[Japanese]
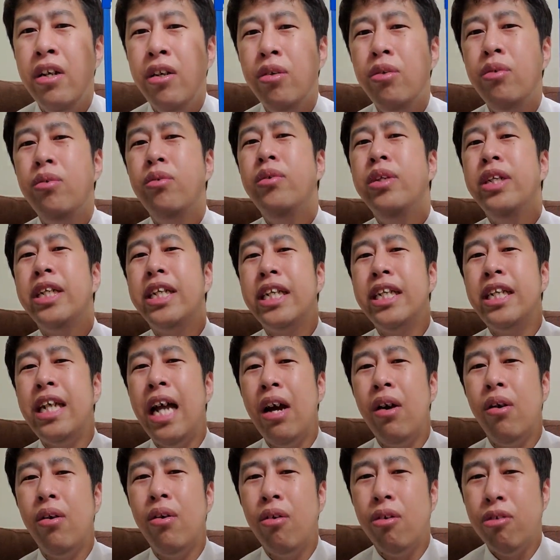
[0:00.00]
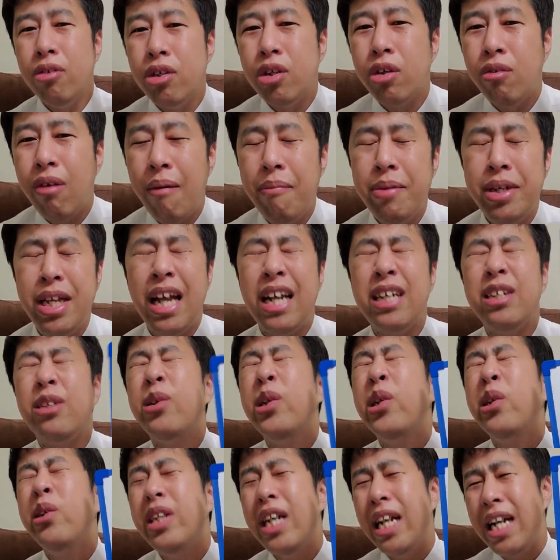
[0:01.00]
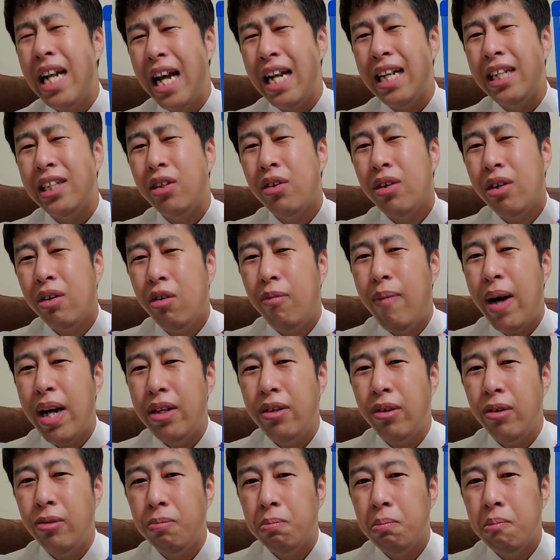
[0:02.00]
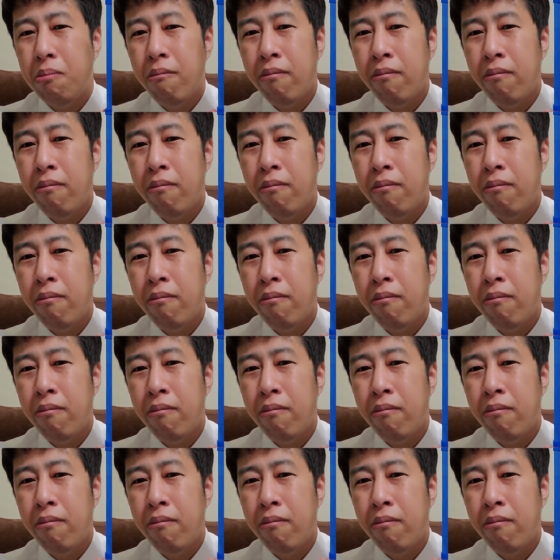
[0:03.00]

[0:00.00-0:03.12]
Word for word: 雰囲気だよ、本当は、みたいな人いるじゃない。それ困るの。